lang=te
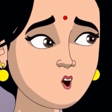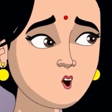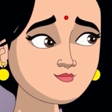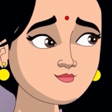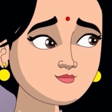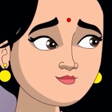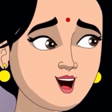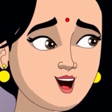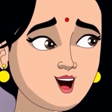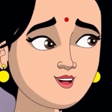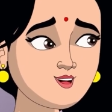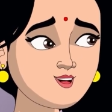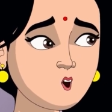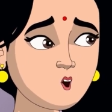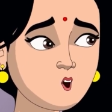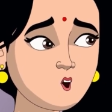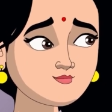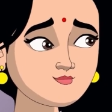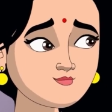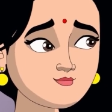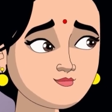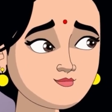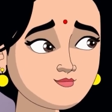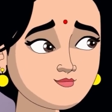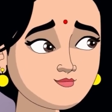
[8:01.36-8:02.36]

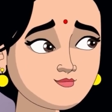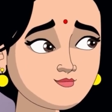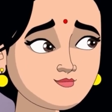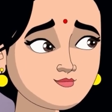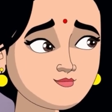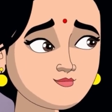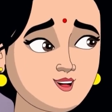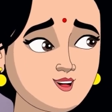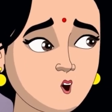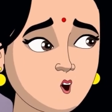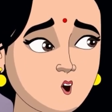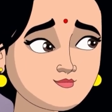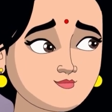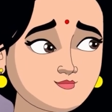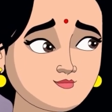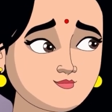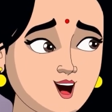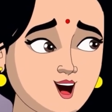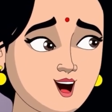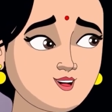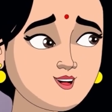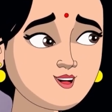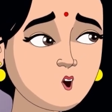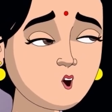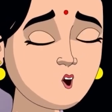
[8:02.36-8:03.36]
ఎక్కడికెళ్తున్నావు ఆ
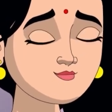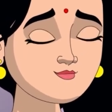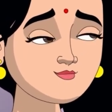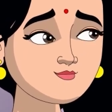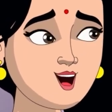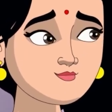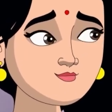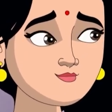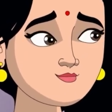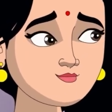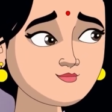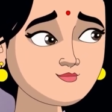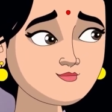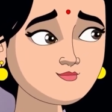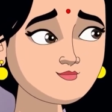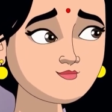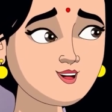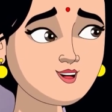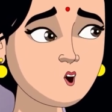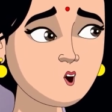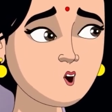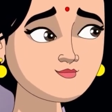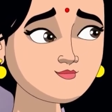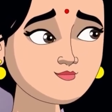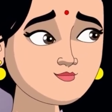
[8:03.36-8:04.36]
బిందెలు ఎక్కడికి
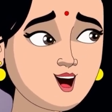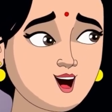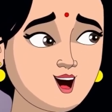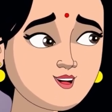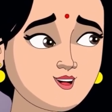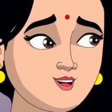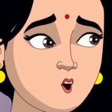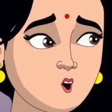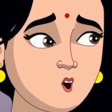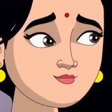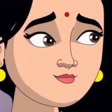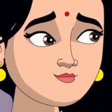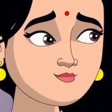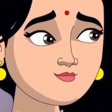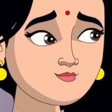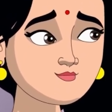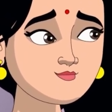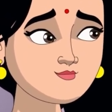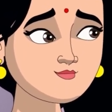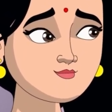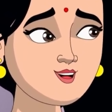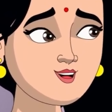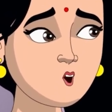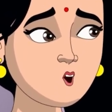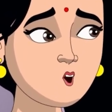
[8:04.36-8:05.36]
ఈరోజు ఎందుకో
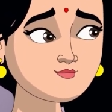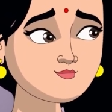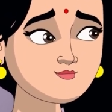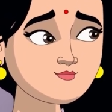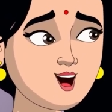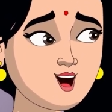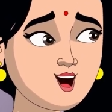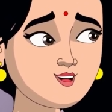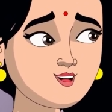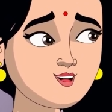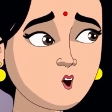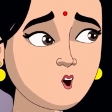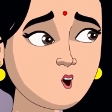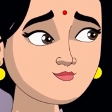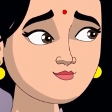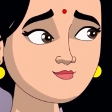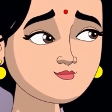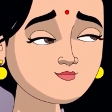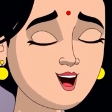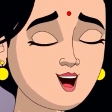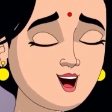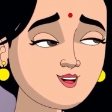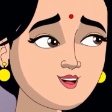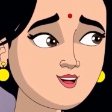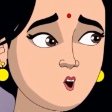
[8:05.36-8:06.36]
నువ్వు మూడిగా ఉన్నట్టు
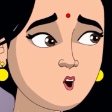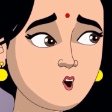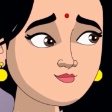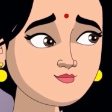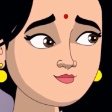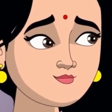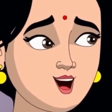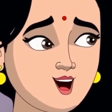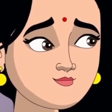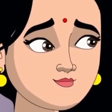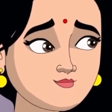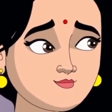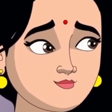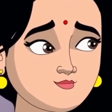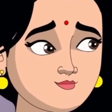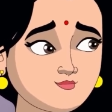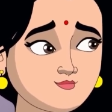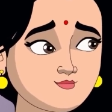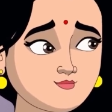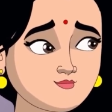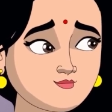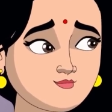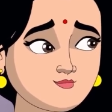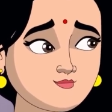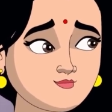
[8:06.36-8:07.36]
కనిపిస్తున్నావే
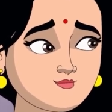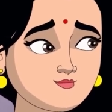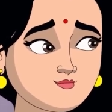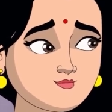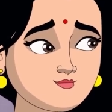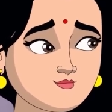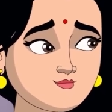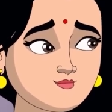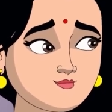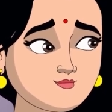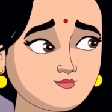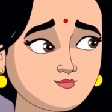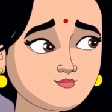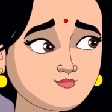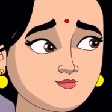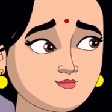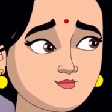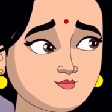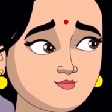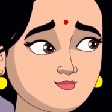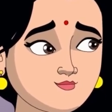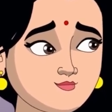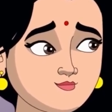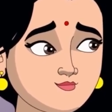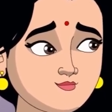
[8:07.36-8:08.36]

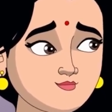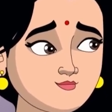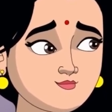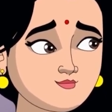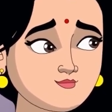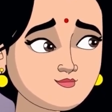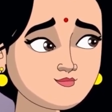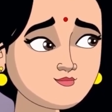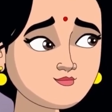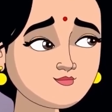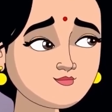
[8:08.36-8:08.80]
లేదులే అమ్మా